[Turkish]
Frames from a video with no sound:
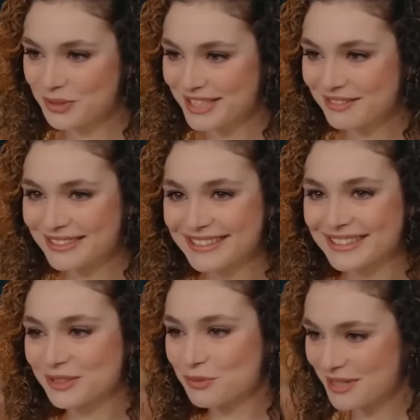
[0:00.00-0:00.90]
Çok
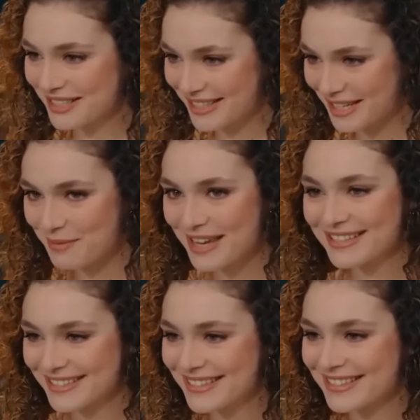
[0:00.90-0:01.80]
sevindik. Umarız yine
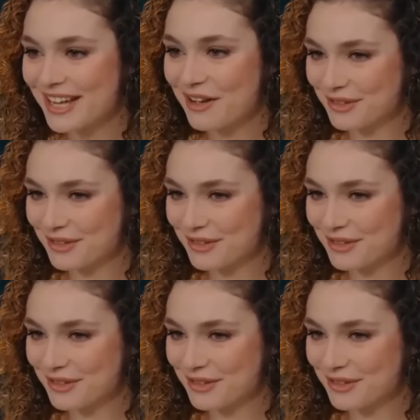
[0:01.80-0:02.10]
beğenirsiniz.